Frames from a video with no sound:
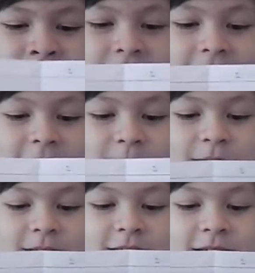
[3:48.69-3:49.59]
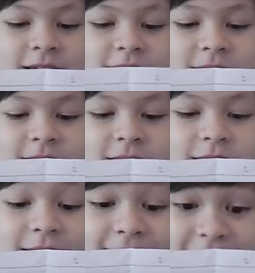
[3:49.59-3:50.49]
dari PJ
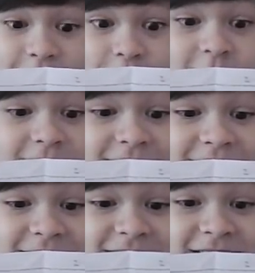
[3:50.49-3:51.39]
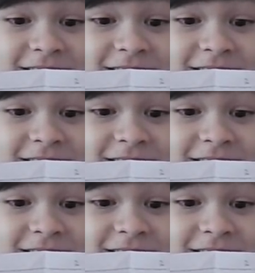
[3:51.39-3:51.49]
Jesse first